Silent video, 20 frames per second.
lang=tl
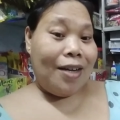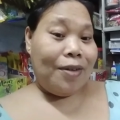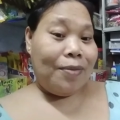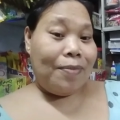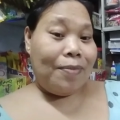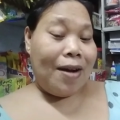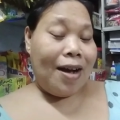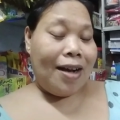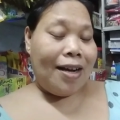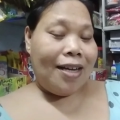ganung
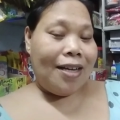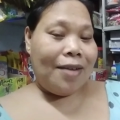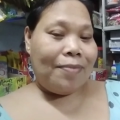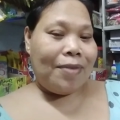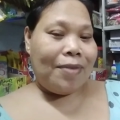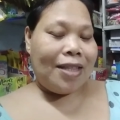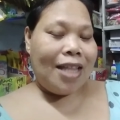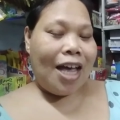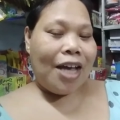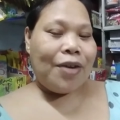mga ganap
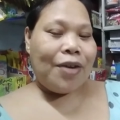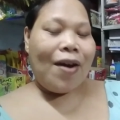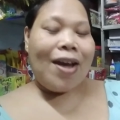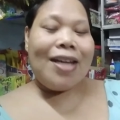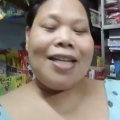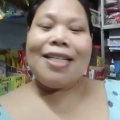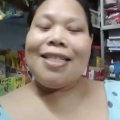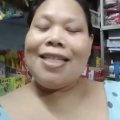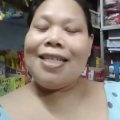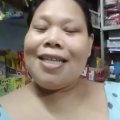na tayo
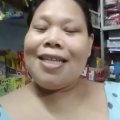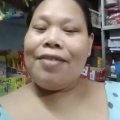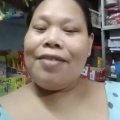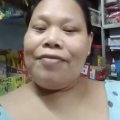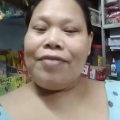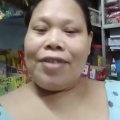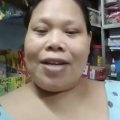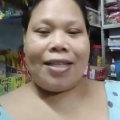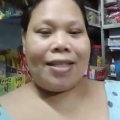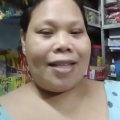ay
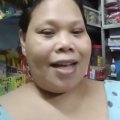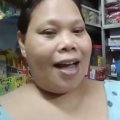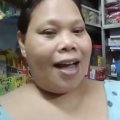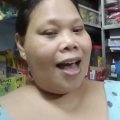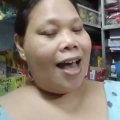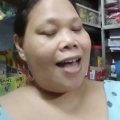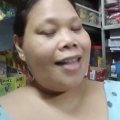nagse-celebrate ng